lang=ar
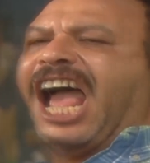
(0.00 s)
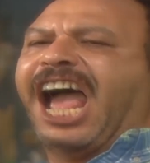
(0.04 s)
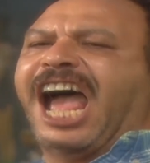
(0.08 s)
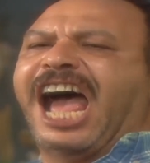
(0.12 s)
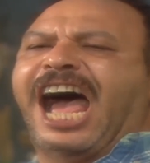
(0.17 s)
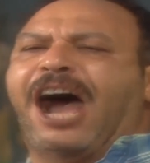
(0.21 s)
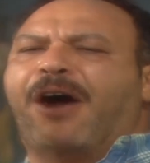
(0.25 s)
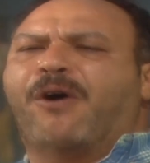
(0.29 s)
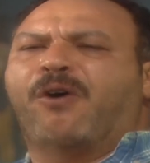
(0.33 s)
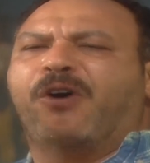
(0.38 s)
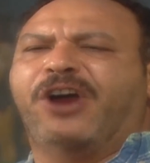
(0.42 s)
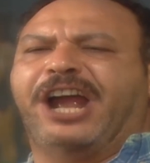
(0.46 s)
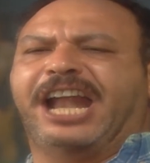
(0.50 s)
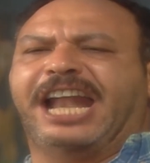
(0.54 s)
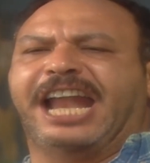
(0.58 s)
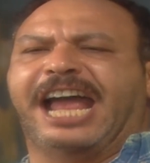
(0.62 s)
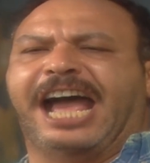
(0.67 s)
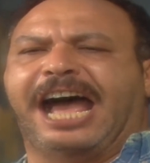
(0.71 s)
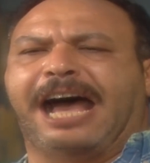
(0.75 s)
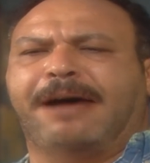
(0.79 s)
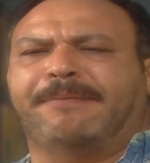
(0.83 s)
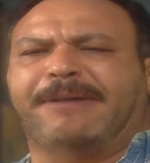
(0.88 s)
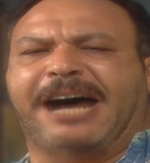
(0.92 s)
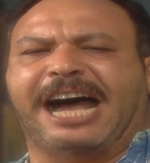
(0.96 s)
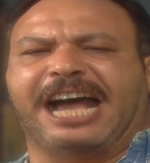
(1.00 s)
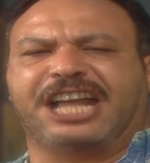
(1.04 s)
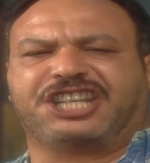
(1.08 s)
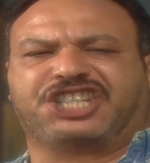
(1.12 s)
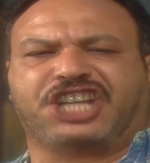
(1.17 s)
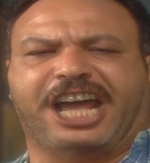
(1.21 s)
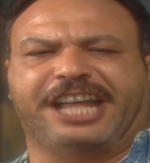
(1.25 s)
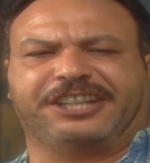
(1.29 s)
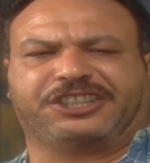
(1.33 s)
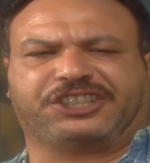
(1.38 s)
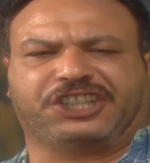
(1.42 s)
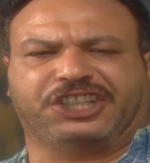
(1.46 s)
اول هام
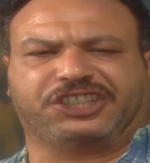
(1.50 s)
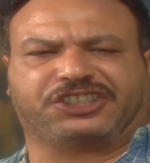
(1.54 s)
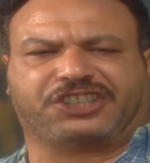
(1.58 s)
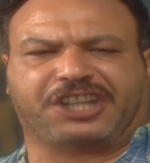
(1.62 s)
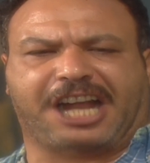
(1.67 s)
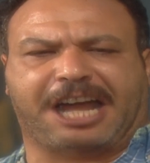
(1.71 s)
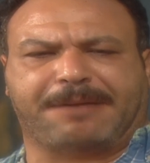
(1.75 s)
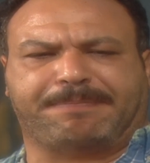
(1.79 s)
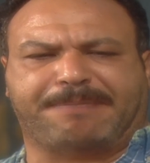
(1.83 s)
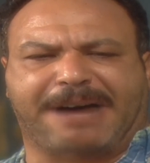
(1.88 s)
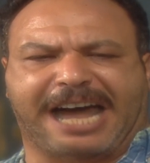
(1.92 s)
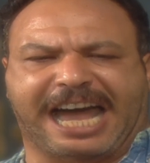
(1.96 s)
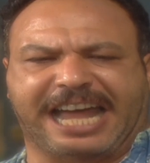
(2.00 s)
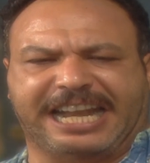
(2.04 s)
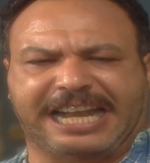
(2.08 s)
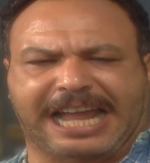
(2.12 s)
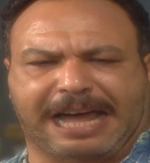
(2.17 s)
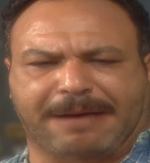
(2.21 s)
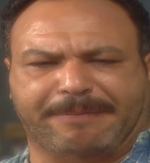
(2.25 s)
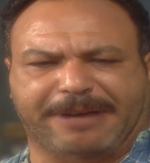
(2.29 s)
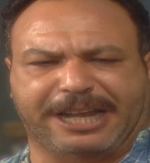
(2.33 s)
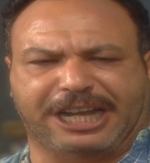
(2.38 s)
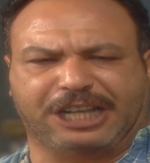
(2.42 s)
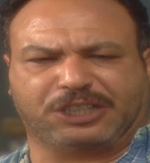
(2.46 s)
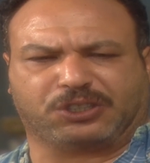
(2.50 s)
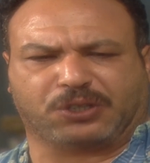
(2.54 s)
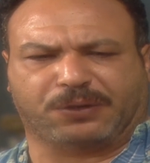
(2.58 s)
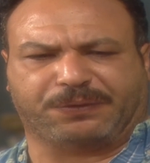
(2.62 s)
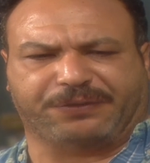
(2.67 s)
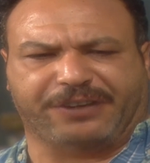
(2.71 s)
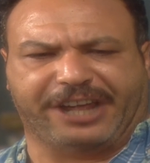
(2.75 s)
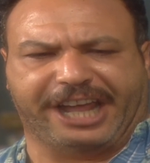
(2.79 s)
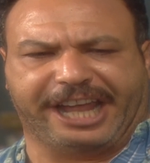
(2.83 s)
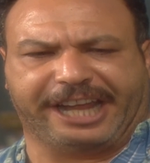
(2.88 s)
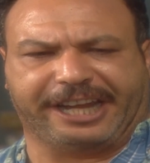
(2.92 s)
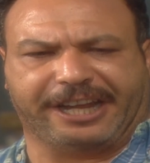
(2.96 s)
عشان تتربى على اللي عملته
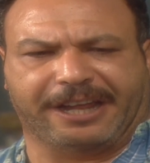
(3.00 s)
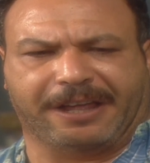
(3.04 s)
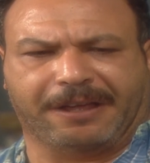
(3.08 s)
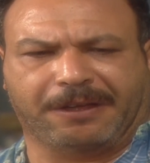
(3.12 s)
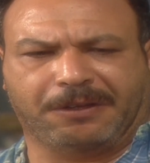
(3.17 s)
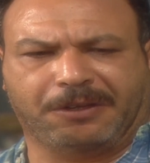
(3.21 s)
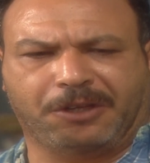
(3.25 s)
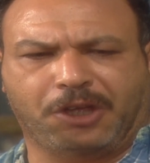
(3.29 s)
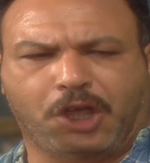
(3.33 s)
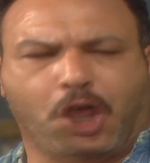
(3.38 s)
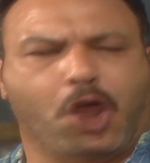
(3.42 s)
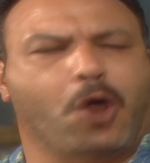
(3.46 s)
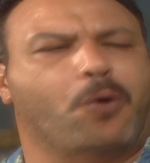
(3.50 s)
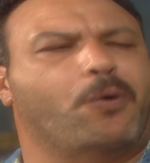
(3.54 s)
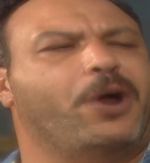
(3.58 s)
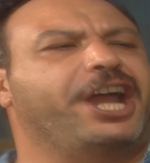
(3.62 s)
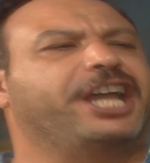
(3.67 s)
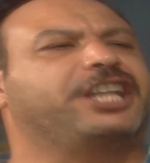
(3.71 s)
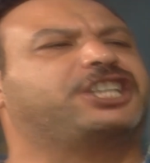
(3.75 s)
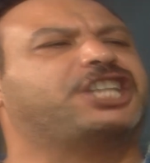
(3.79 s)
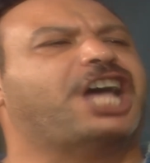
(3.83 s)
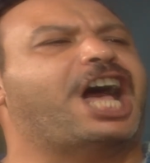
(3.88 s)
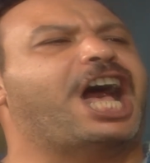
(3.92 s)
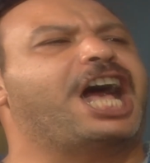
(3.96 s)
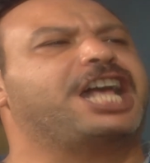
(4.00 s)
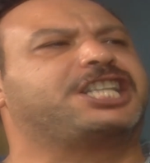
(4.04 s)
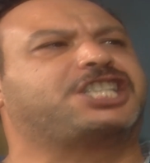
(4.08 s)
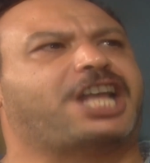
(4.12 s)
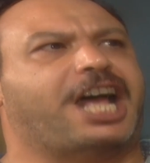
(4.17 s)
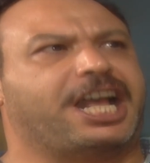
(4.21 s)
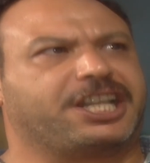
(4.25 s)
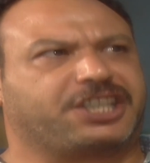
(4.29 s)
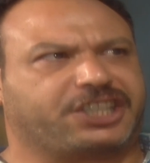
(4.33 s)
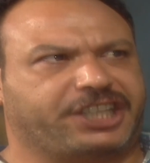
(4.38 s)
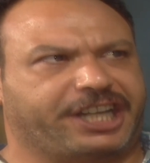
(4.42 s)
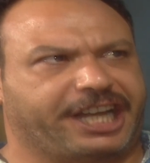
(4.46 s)
فيا
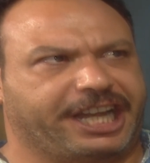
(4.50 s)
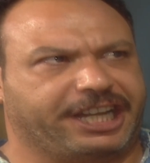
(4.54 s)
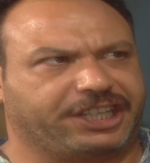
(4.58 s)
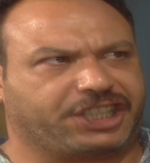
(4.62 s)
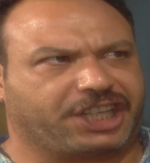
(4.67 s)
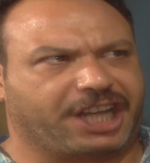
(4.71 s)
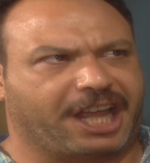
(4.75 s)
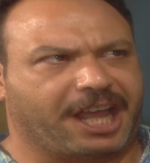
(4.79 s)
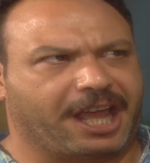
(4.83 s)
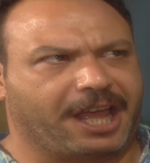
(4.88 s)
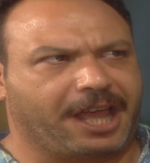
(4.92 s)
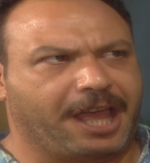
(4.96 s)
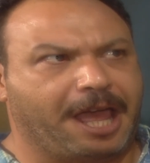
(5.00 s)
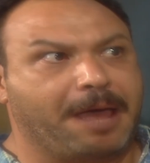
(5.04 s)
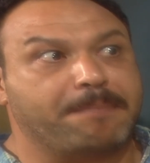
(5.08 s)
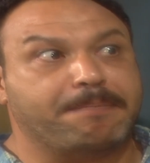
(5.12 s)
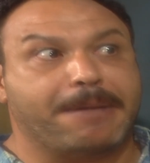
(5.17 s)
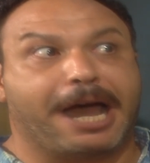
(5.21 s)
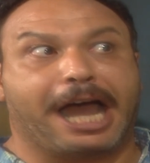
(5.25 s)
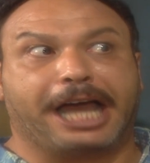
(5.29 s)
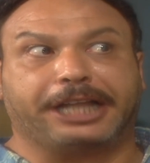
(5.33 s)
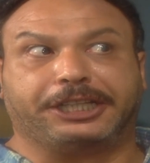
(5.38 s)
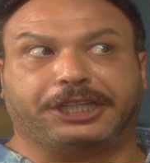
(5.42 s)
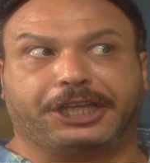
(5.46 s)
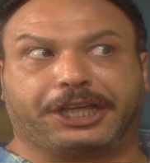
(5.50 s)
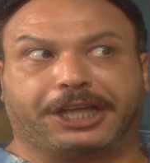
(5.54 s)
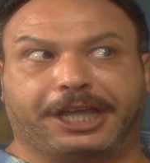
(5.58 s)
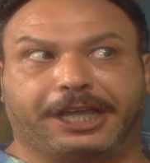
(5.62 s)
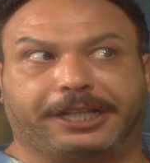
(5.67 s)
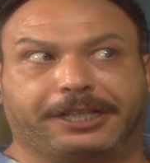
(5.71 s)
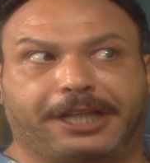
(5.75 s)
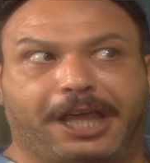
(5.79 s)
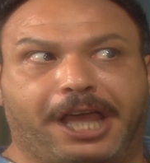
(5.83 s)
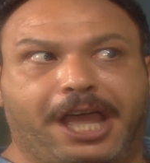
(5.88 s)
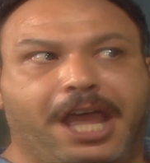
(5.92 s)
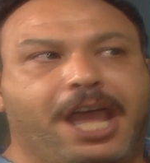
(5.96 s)
ويتقصقص ريشها بعد
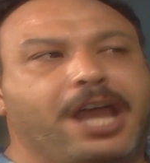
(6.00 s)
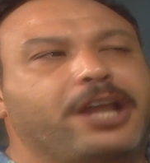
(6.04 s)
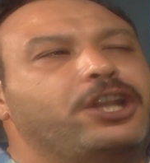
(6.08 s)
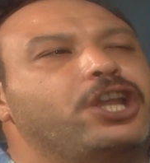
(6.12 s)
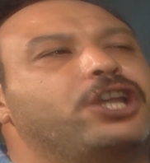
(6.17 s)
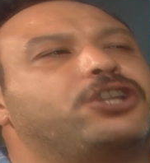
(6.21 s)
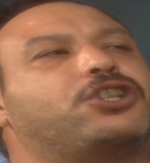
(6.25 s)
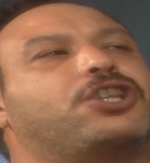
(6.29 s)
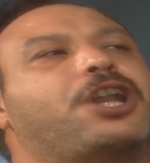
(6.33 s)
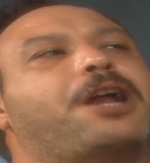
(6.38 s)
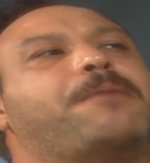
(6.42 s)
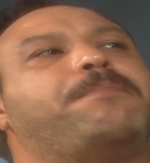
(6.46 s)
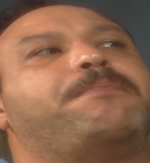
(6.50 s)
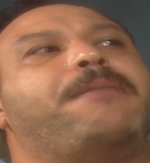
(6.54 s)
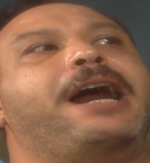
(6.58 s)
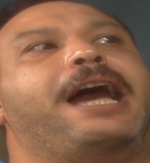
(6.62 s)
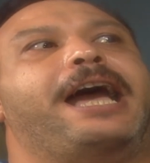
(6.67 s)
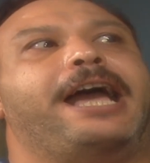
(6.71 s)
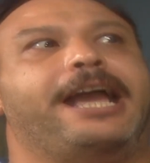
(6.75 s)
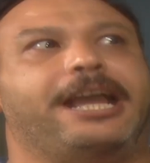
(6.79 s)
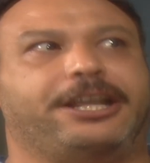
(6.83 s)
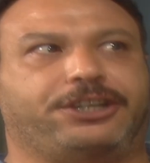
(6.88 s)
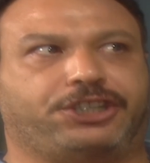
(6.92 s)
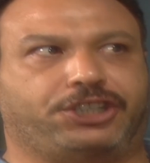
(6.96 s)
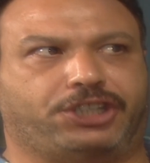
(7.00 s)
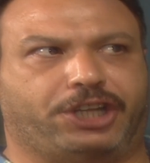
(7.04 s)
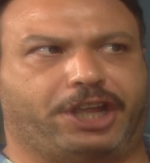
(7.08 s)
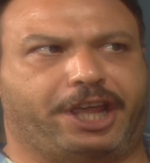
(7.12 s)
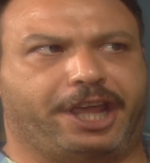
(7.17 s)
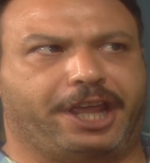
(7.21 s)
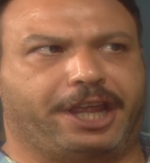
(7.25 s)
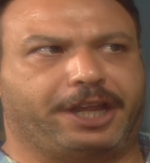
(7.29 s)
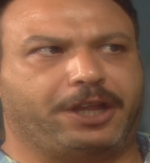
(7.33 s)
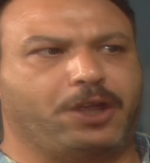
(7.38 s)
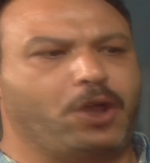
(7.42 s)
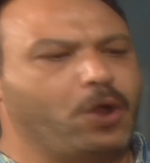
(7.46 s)
كده نشرب معاها
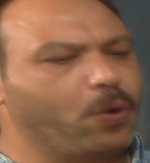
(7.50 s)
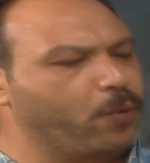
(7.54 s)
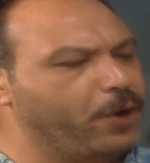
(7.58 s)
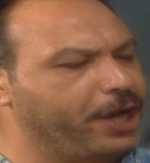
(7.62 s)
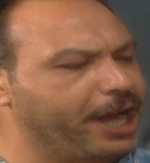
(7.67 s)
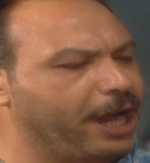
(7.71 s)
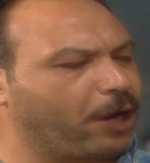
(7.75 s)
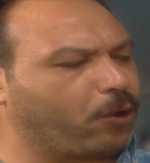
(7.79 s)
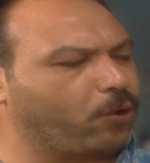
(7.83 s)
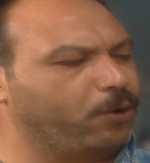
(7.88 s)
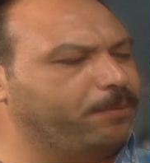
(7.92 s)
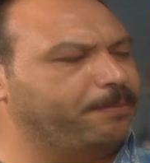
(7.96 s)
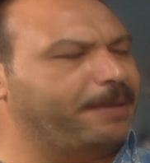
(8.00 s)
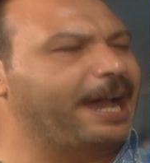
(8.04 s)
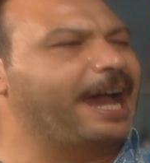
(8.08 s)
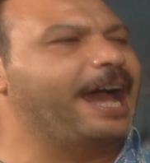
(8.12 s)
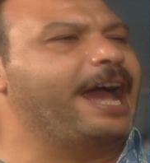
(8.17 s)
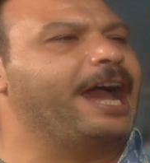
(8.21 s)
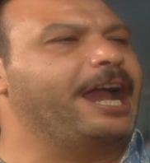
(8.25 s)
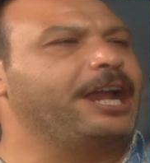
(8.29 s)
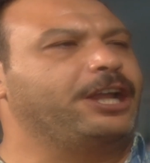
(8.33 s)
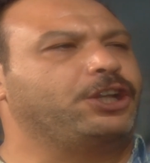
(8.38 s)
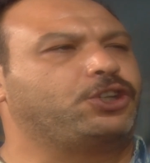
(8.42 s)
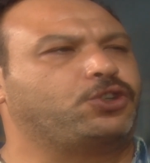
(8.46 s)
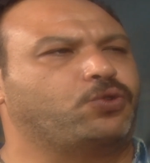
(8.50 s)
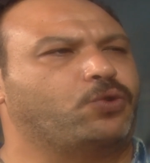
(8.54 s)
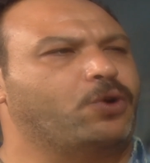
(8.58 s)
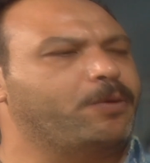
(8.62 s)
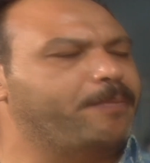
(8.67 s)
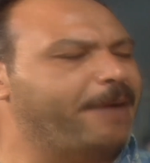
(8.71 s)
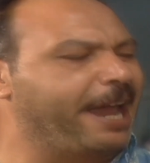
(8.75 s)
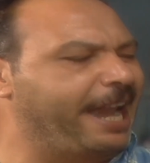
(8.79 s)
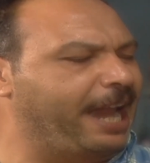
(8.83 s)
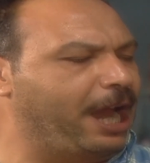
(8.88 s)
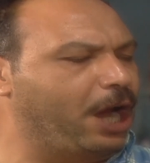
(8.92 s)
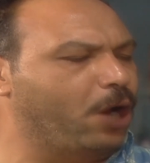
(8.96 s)
الشاي وناكل معاها عيش
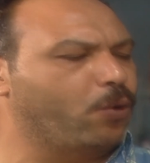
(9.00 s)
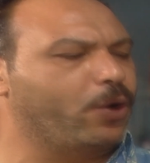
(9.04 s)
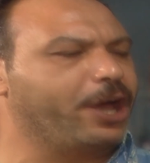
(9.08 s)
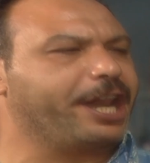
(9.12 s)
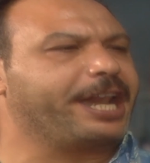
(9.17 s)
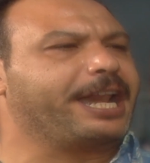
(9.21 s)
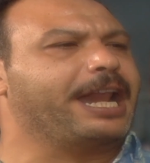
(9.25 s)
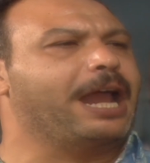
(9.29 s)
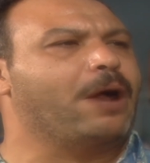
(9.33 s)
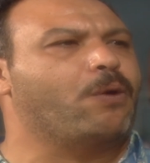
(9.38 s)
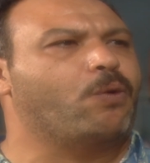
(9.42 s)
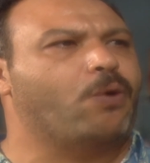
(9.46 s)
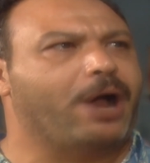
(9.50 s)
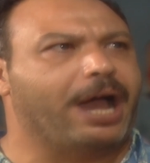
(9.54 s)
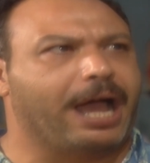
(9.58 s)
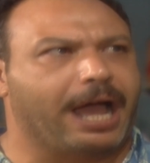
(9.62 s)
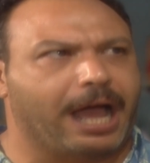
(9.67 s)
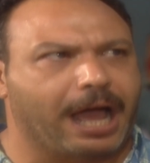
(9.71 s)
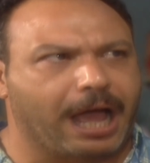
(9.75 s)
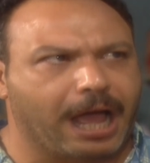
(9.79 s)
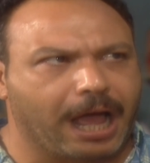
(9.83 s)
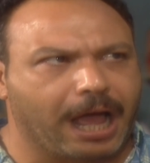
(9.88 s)
وملح ونروقها